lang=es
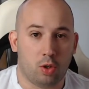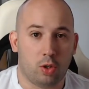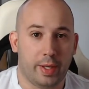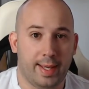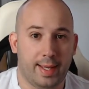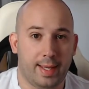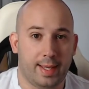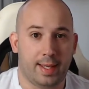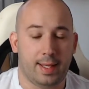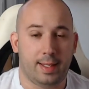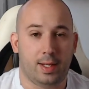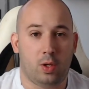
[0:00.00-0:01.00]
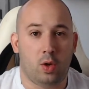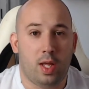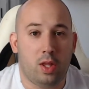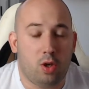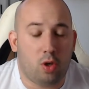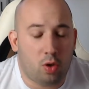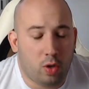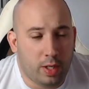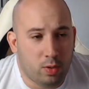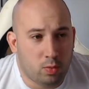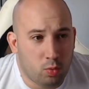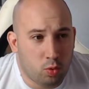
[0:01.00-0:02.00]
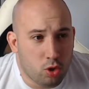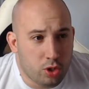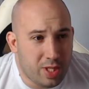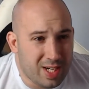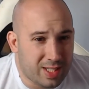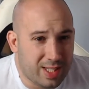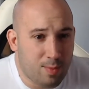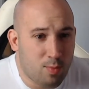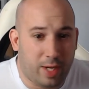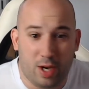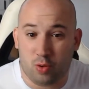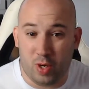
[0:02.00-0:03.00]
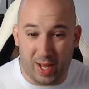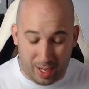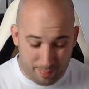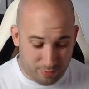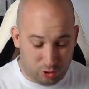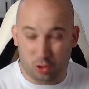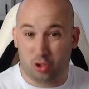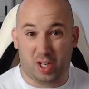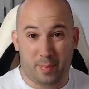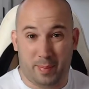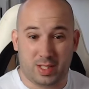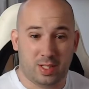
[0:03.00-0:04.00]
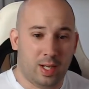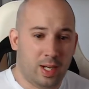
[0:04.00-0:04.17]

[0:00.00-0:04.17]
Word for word: Eh, lo he leído en unos días que estaba. Claro, son dos grapas.